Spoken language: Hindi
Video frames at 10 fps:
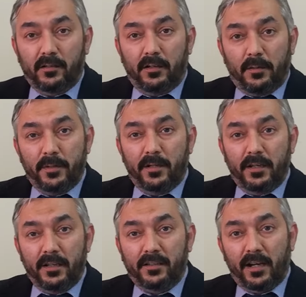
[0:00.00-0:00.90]
हमें
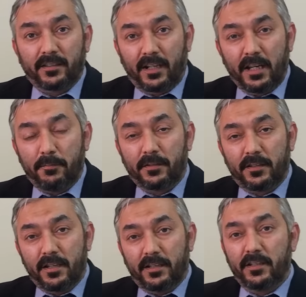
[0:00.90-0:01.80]
एहतियात करनी
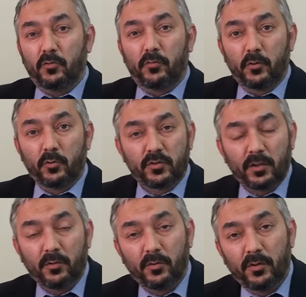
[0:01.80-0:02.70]
पड़ती है कि ये ओवरडोज़ ना
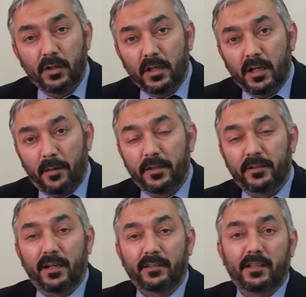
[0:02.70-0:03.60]
हो हमें
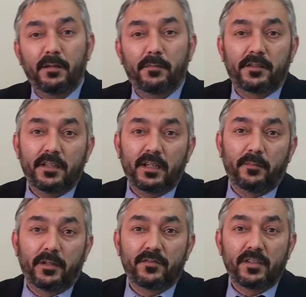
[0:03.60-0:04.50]
एहतियात करनी पड़ती है कि
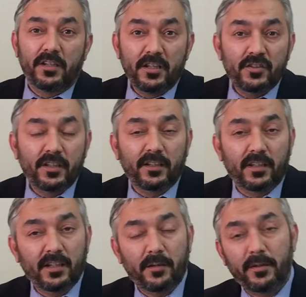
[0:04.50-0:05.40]
मरीज़ की एज
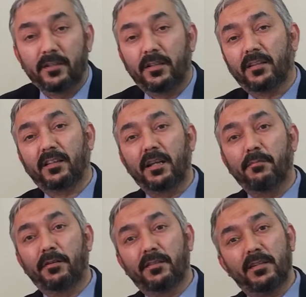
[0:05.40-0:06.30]
देखें हमें एहतियात करनी
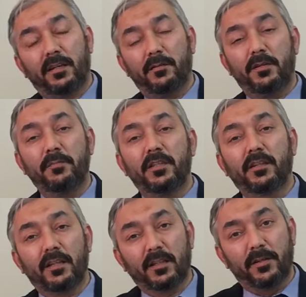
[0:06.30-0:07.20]
पड़ती है कि ये भी
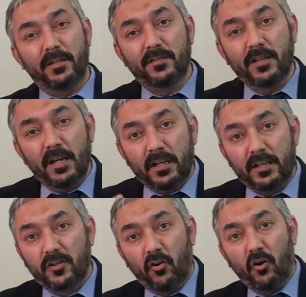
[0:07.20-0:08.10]
देखें कि मरीज़
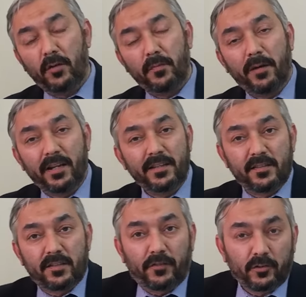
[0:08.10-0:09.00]
किसी और बीमारी से
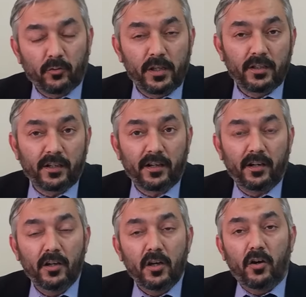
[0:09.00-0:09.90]
सफ़र तो नहीं कर रहा
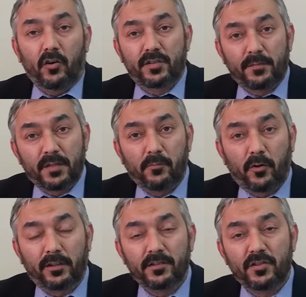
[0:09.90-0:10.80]
और सबसे
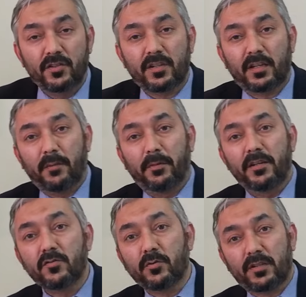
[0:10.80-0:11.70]
इम्पॉर्टेंट चीज़ कि क्या
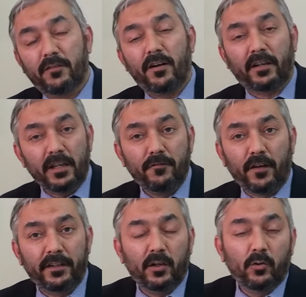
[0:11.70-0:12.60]
मरीज़ को इसका वाकई
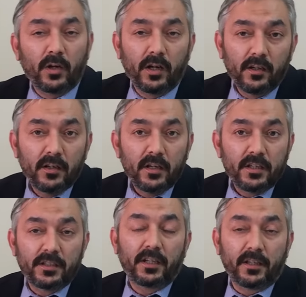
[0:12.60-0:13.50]
फ़ायदा होगा
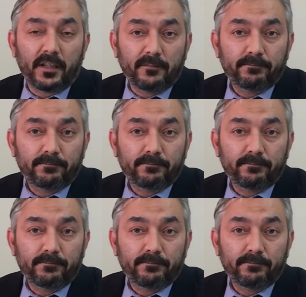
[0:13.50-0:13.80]
या नहीं